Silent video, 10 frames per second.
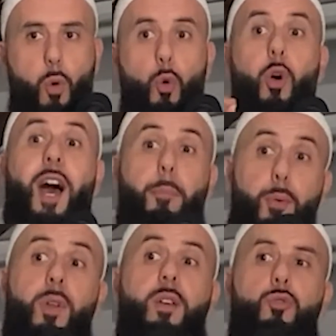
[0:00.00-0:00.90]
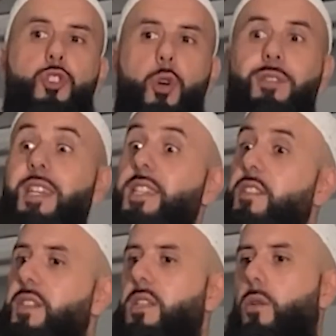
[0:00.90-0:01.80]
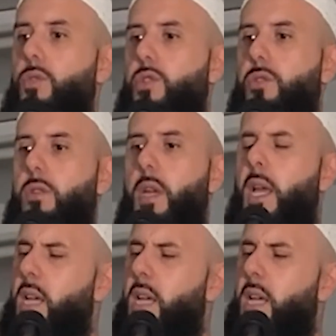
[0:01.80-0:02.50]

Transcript: On rappelait aux gens des évidences.